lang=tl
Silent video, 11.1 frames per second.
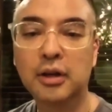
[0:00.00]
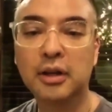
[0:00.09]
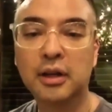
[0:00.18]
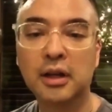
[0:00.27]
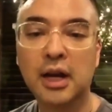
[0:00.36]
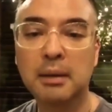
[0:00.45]

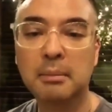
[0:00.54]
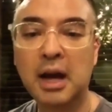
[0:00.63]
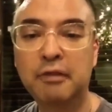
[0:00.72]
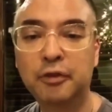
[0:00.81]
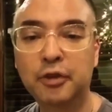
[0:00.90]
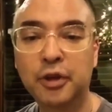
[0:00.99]
um,
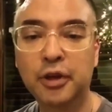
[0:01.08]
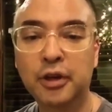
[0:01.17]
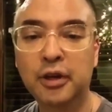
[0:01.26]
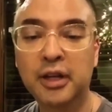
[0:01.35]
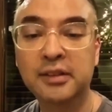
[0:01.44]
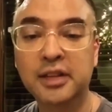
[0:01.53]
after
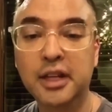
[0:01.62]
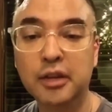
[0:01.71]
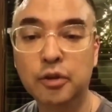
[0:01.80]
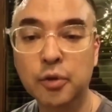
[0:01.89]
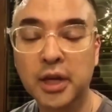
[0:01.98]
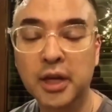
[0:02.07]
listening to
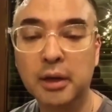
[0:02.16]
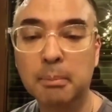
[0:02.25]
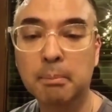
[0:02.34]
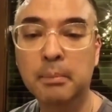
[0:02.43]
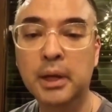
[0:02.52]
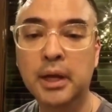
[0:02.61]
him
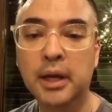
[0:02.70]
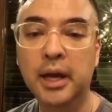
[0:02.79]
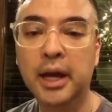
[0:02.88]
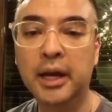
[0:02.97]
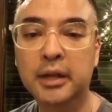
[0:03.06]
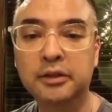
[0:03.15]

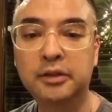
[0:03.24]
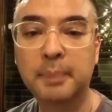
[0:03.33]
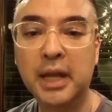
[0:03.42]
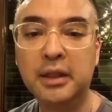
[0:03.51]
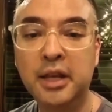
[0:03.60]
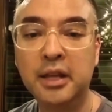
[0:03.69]
and
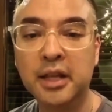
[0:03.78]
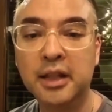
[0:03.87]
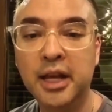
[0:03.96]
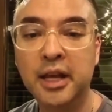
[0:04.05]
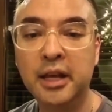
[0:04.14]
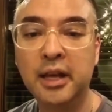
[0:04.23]
spending the
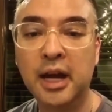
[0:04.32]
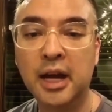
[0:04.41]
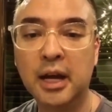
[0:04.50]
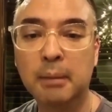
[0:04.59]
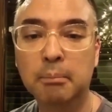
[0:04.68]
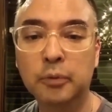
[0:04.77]
day
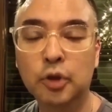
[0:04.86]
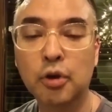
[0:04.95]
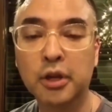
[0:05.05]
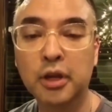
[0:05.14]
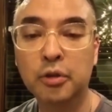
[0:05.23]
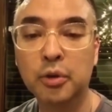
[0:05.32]
um,
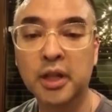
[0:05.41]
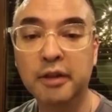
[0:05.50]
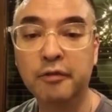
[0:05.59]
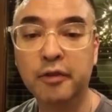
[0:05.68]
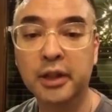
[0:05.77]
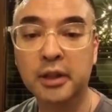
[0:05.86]
talking to the
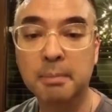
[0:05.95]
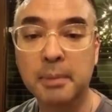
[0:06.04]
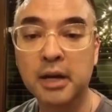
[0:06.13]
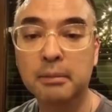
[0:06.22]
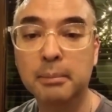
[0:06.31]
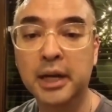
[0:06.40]
different
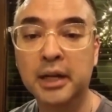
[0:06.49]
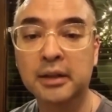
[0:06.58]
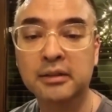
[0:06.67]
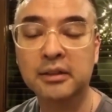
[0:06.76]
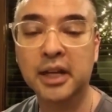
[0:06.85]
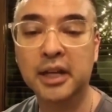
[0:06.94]
departments
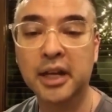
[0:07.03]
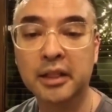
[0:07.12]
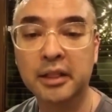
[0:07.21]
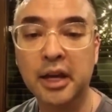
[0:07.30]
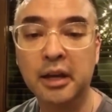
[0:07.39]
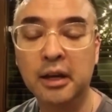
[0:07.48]
and I
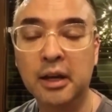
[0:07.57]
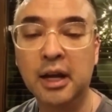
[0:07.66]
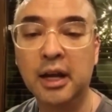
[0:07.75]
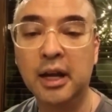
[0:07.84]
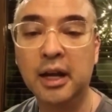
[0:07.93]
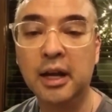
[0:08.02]
think
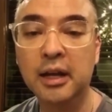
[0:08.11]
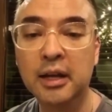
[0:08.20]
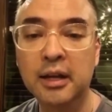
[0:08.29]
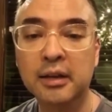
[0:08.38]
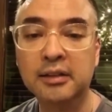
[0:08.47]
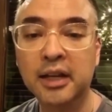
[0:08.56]
uh,
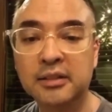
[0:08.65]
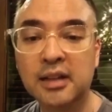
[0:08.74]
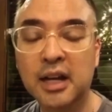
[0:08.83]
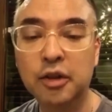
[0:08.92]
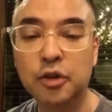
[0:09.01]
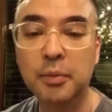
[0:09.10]
Sexani
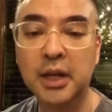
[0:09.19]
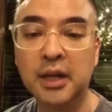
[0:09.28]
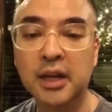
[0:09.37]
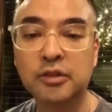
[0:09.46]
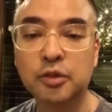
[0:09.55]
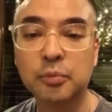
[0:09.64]

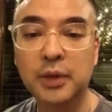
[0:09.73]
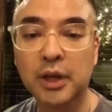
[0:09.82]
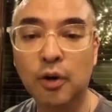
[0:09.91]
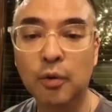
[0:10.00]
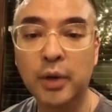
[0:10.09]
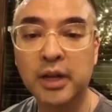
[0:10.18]
Dominguez to be
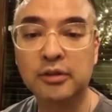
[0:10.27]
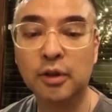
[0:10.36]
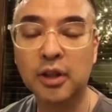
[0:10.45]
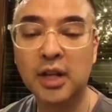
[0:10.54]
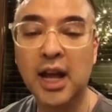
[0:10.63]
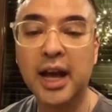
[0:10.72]
always on
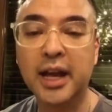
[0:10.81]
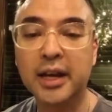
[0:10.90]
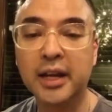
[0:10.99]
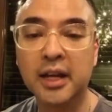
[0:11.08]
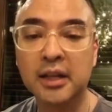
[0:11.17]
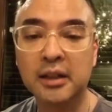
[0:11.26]
the line and
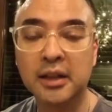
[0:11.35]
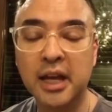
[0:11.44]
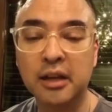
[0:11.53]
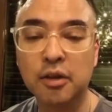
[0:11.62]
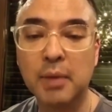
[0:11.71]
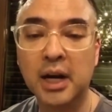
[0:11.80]
I thank
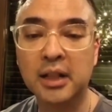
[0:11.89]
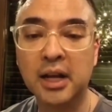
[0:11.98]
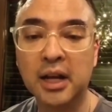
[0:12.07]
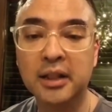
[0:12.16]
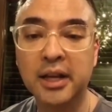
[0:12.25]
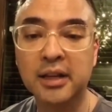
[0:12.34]
yung mga taga
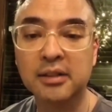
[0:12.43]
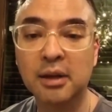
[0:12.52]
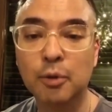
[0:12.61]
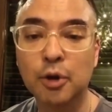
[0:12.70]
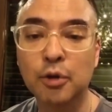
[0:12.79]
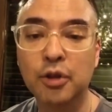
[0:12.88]
DSWD,